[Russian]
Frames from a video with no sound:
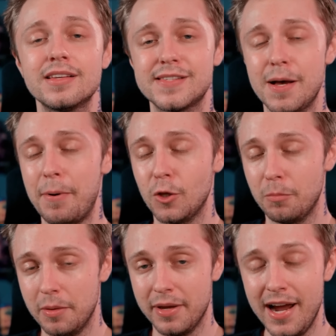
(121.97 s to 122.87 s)
За
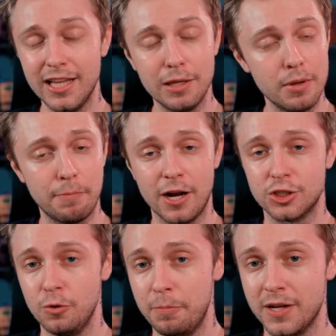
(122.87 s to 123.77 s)
подобными гайдами
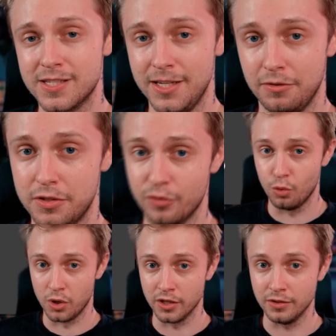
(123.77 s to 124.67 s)
прошу проследовать в Google.